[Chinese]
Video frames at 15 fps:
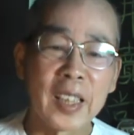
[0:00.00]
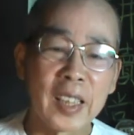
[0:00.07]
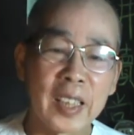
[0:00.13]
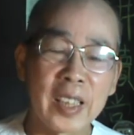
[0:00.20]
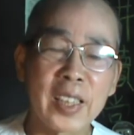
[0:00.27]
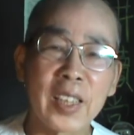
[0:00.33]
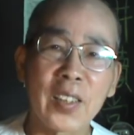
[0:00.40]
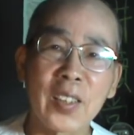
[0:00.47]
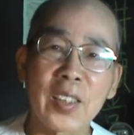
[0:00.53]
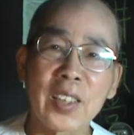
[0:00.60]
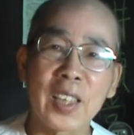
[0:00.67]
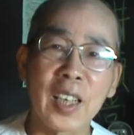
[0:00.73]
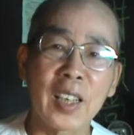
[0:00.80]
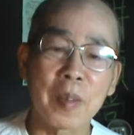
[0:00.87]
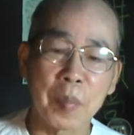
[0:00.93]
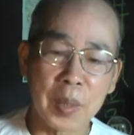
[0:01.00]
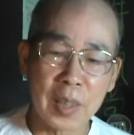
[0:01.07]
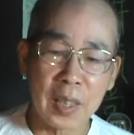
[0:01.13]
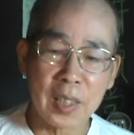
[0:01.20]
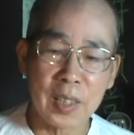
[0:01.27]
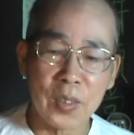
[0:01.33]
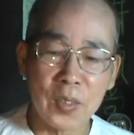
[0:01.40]
没想到店里面
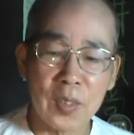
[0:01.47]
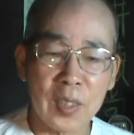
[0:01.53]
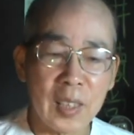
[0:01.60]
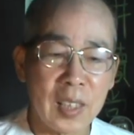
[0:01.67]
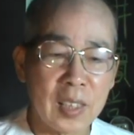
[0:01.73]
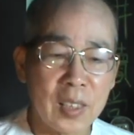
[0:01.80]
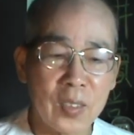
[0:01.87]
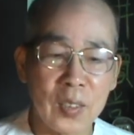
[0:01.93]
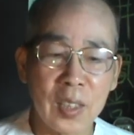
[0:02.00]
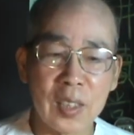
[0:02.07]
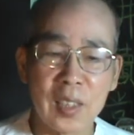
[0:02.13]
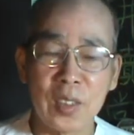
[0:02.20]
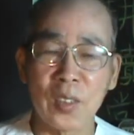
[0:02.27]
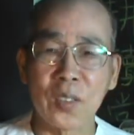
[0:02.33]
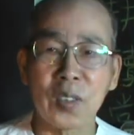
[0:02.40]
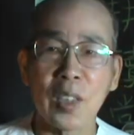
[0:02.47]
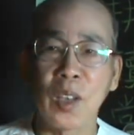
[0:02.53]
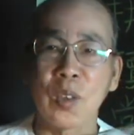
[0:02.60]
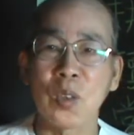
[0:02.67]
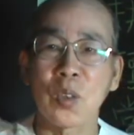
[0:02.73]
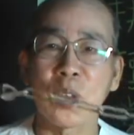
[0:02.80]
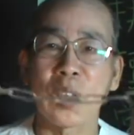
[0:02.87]
它是用它是用了这种
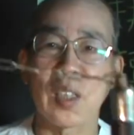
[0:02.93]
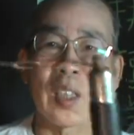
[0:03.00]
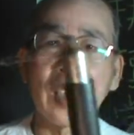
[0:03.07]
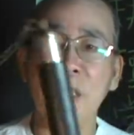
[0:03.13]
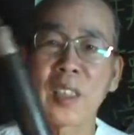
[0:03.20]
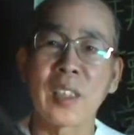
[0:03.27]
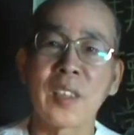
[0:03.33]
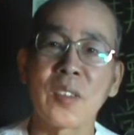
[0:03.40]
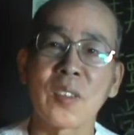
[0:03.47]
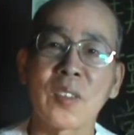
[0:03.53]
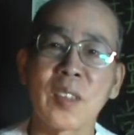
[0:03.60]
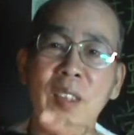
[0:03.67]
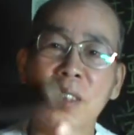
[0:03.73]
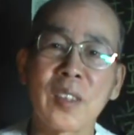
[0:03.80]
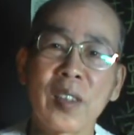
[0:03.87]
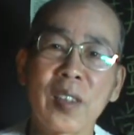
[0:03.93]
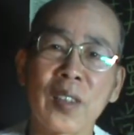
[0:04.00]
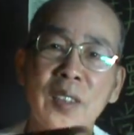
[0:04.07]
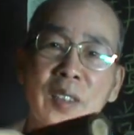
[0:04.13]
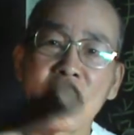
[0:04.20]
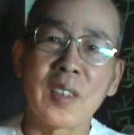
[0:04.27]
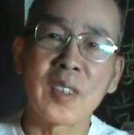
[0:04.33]
道具的啊，这种的有
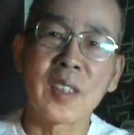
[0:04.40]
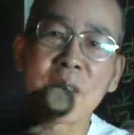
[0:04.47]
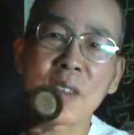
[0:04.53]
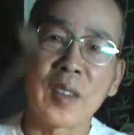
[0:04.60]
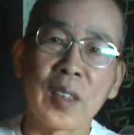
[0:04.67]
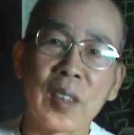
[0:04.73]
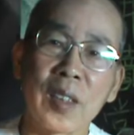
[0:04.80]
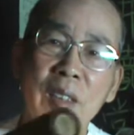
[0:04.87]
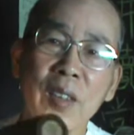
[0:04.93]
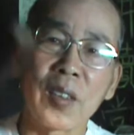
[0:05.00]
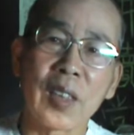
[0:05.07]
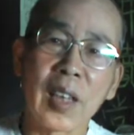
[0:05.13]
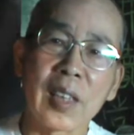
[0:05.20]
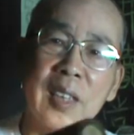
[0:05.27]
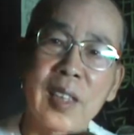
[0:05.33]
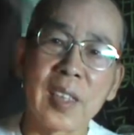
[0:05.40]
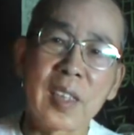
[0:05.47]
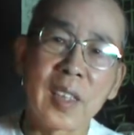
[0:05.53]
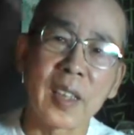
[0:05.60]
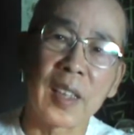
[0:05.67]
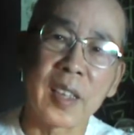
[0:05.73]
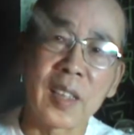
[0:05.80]
这种的有弹性的啊，